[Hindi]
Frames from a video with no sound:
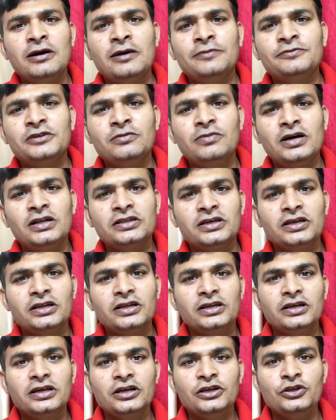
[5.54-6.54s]
हम आपसे बात
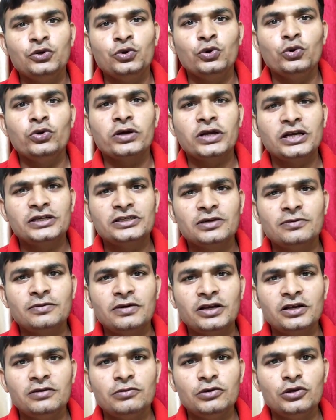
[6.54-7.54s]
करेंगे यूनो कैश के
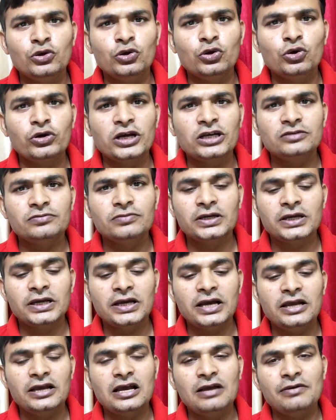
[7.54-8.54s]
बारे में यूनो कैश में
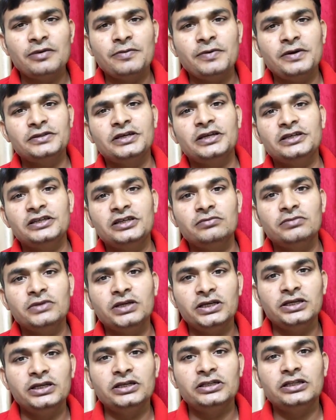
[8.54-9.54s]
क्या है आपके पास एटीएम
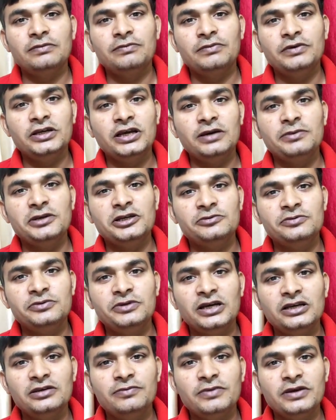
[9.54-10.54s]
नहीं है तब भी आप एस
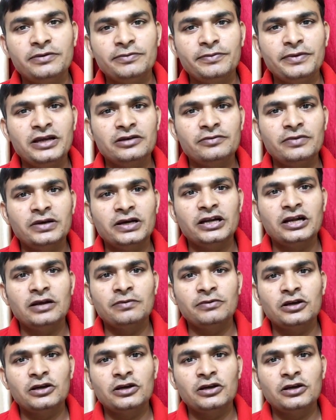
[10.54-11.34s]
बी आई बैंक में अगर